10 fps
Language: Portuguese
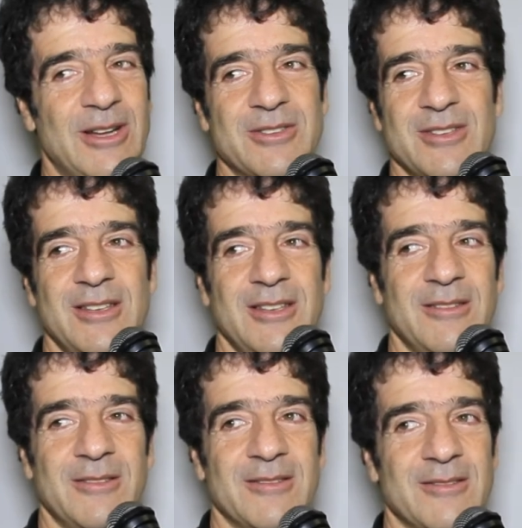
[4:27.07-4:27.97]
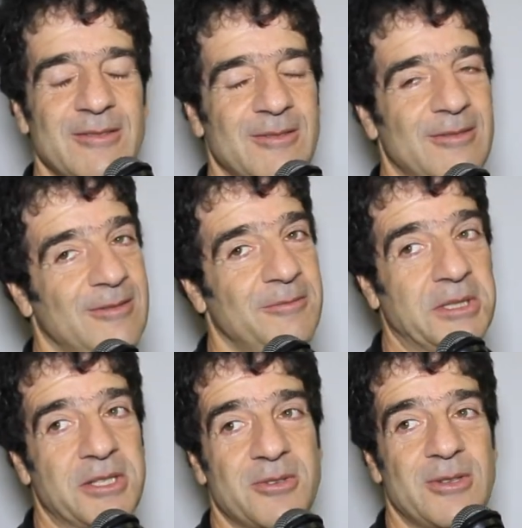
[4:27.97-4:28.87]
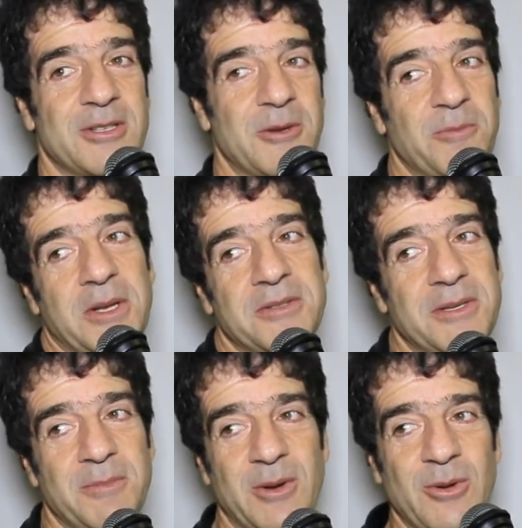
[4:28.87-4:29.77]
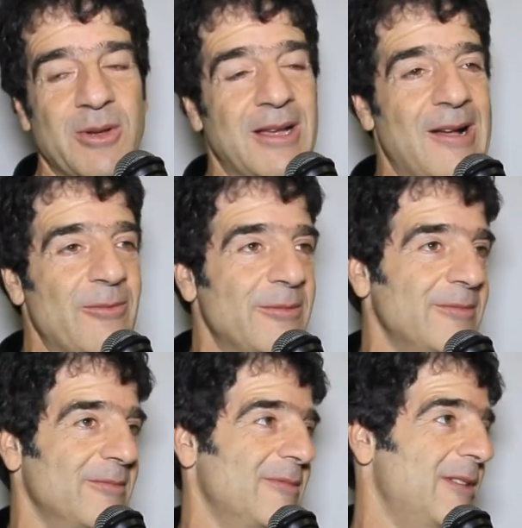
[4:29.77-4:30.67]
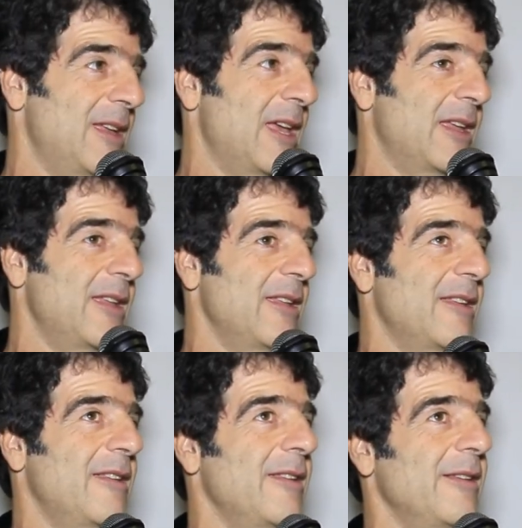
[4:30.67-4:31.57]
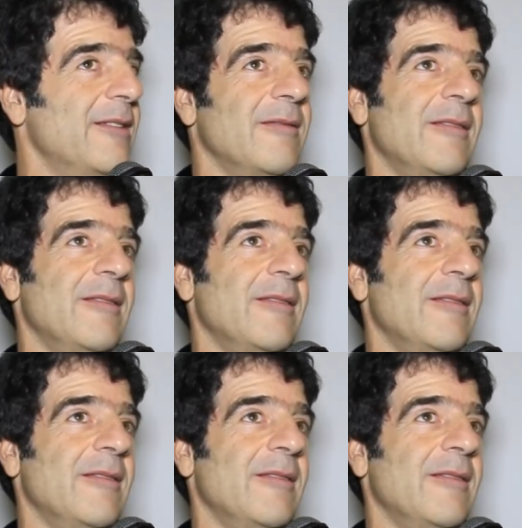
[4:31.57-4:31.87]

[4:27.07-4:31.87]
acho que uma das coisas que eu posso dizer para qualquer um é que, que,